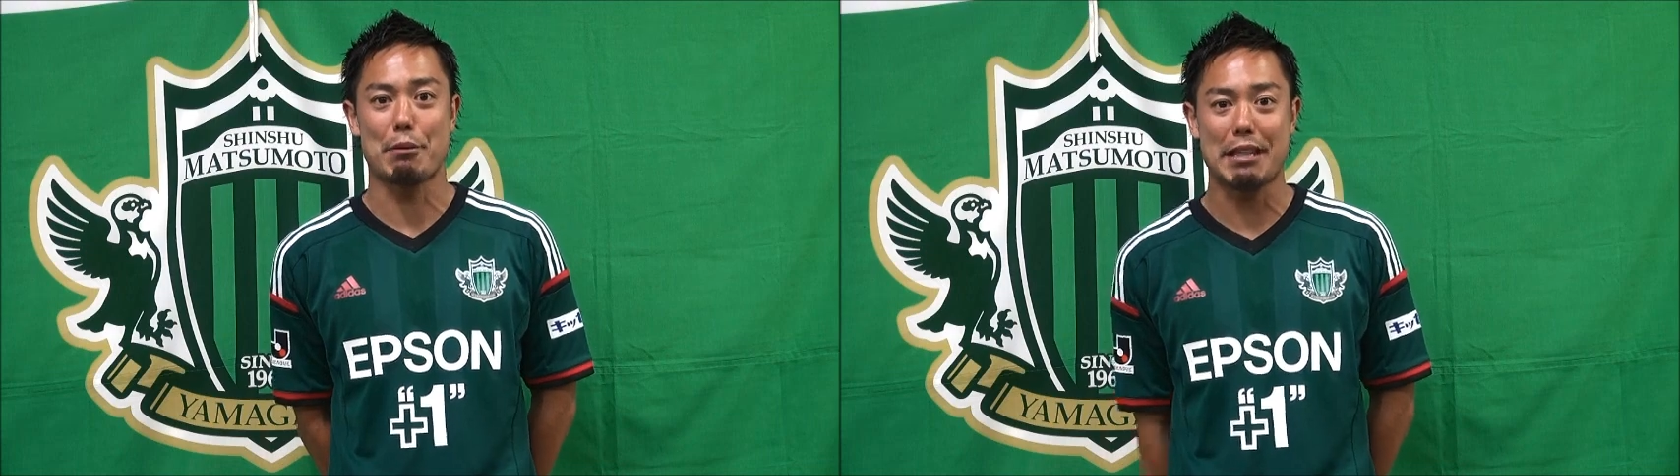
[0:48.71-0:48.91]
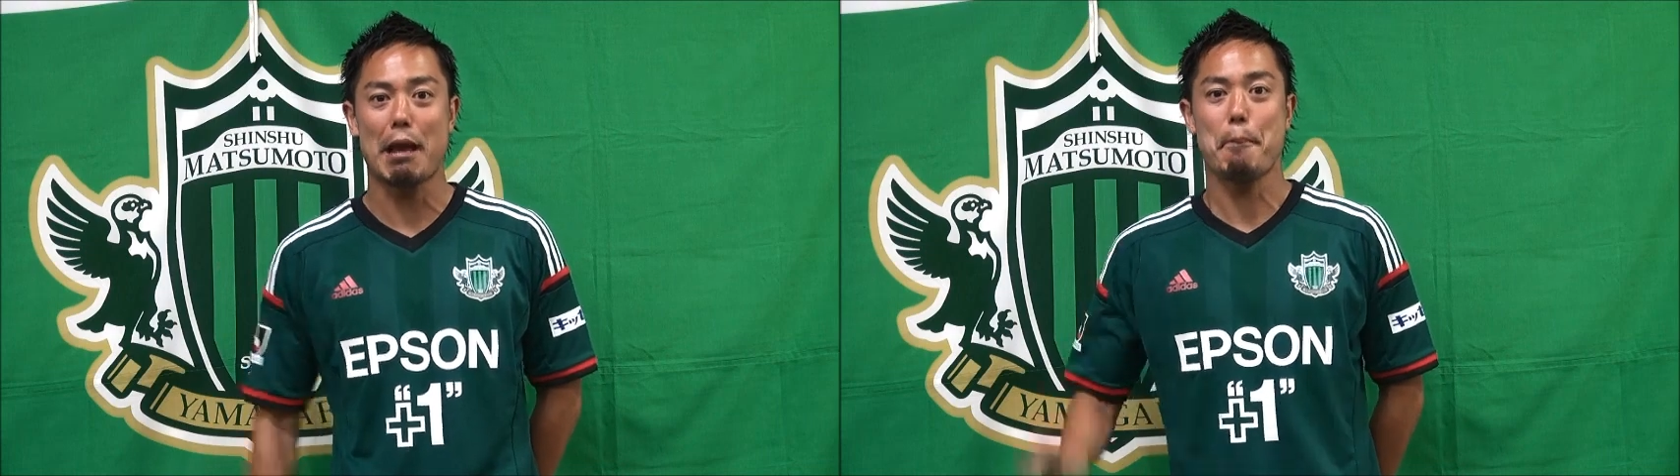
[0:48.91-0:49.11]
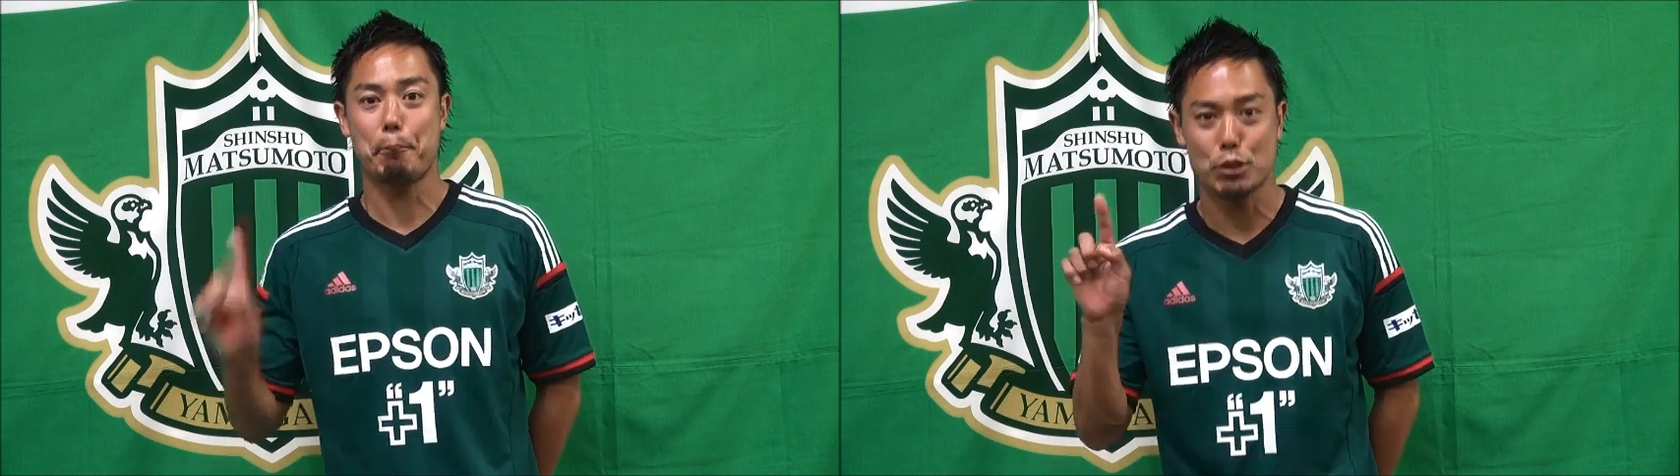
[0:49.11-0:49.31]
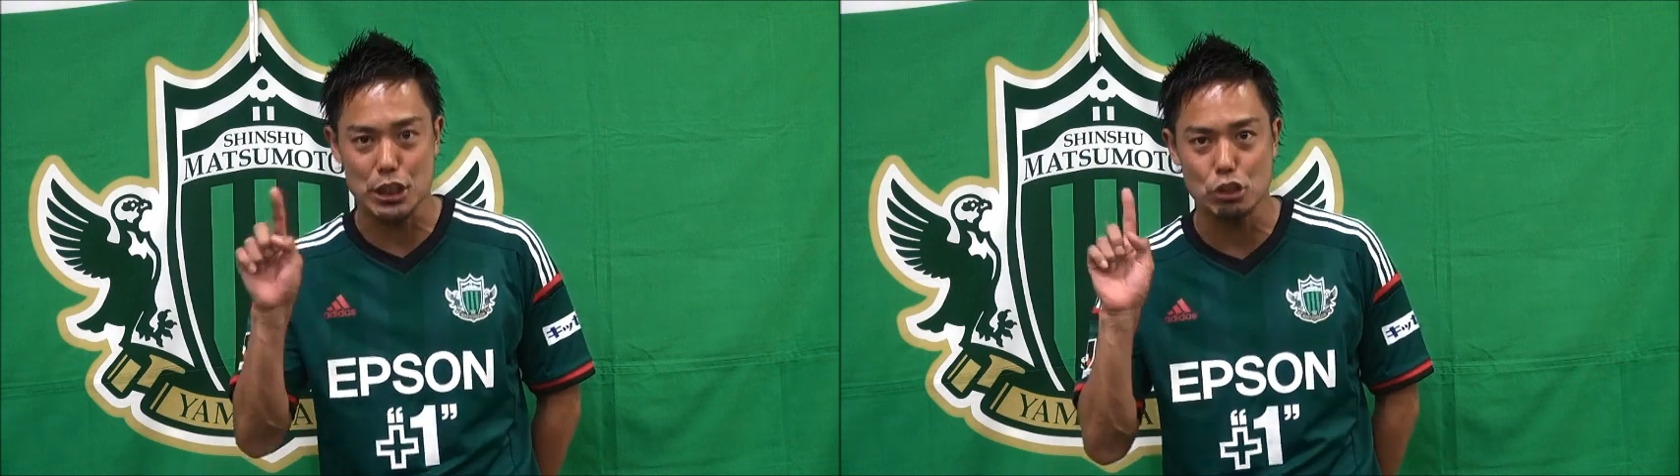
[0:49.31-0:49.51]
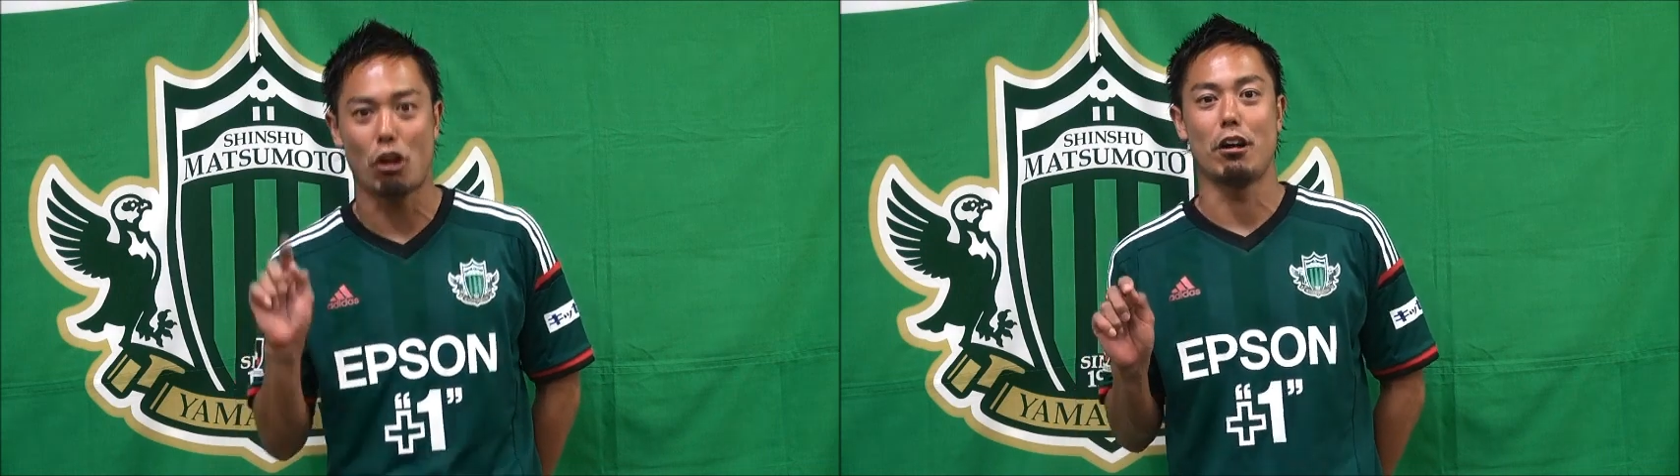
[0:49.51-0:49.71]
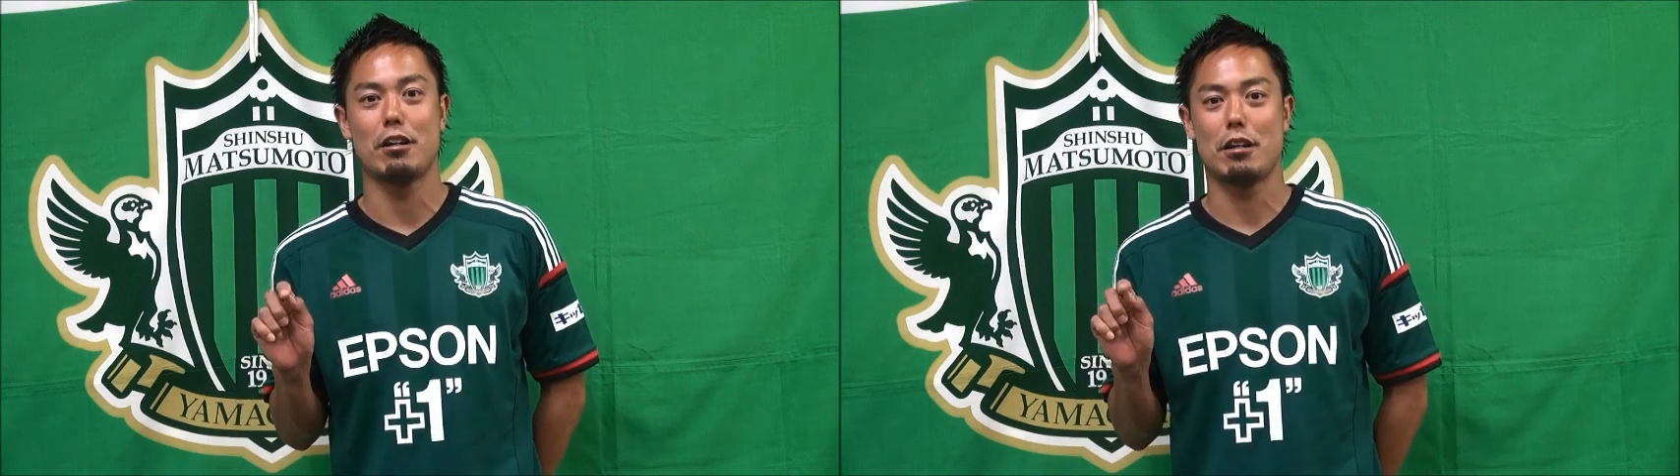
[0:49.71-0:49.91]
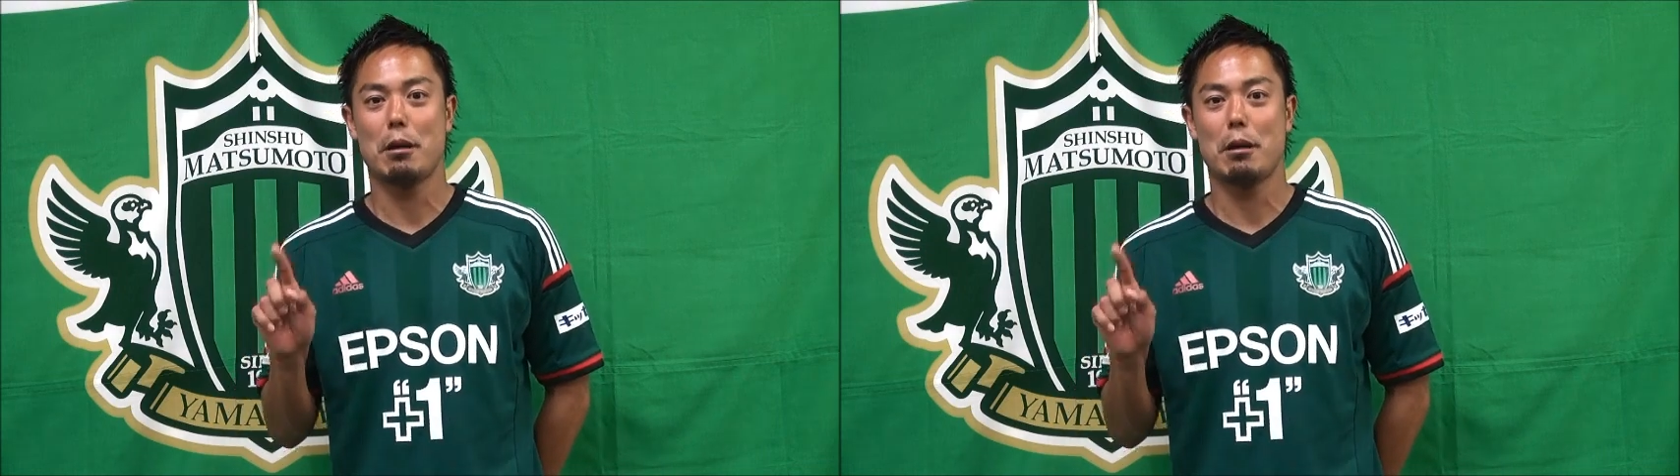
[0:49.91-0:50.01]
ウェブでポチッと